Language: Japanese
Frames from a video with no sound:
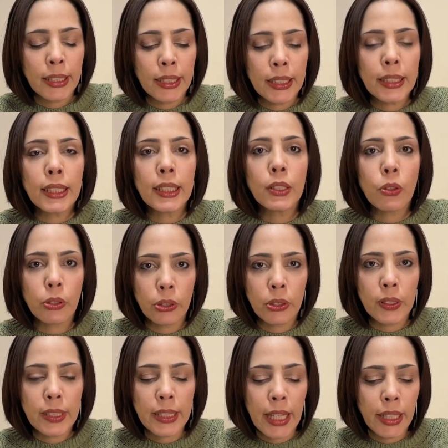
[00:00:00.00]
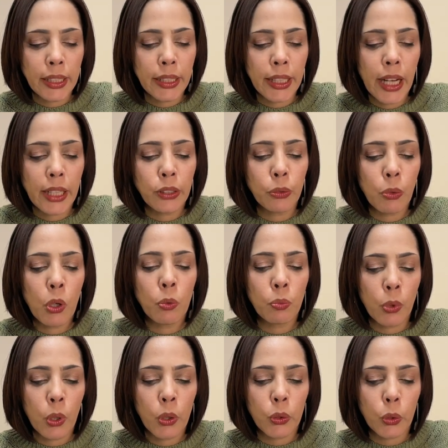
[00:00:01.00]
1ドル1200ウォン
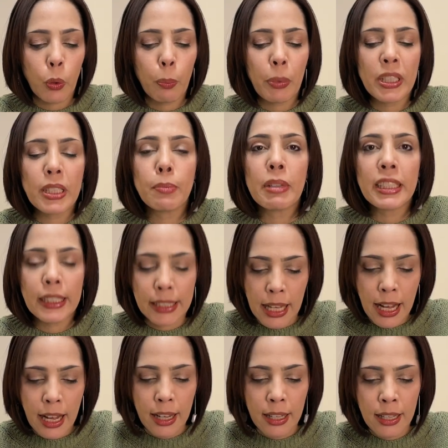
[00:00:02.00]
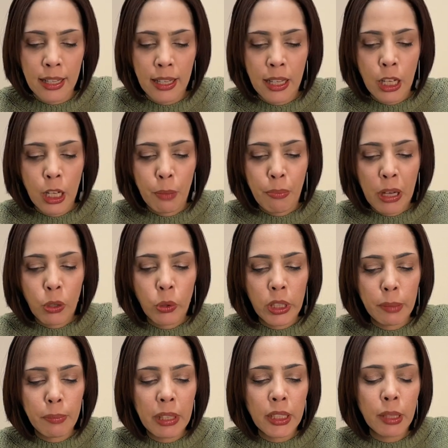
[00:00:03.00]
を突破しました。まあ、こ
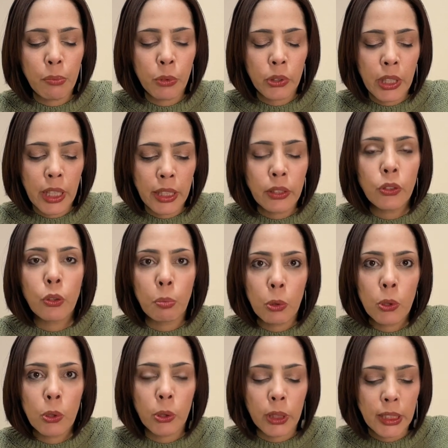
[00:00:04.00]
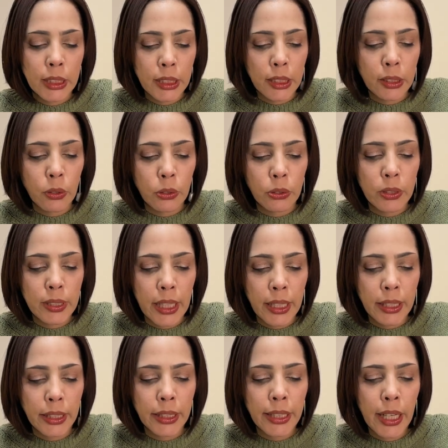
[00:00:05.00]
れまでも何度も1ドル
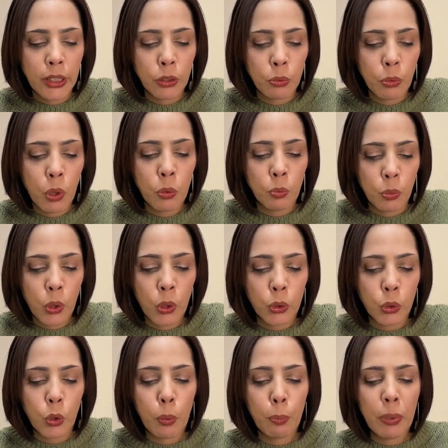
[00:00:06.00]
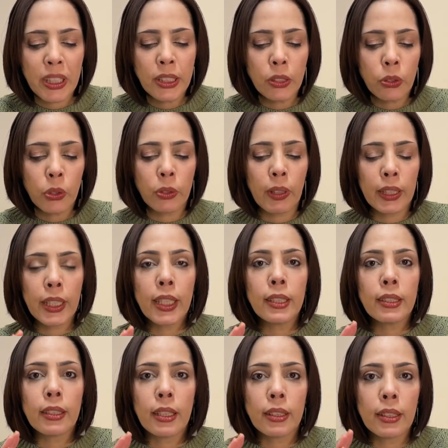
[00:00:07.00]
1200ウォンを突破しそうにはなっ
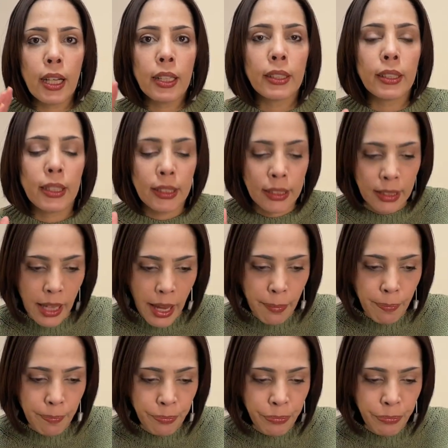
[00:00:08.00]
ていたんですね。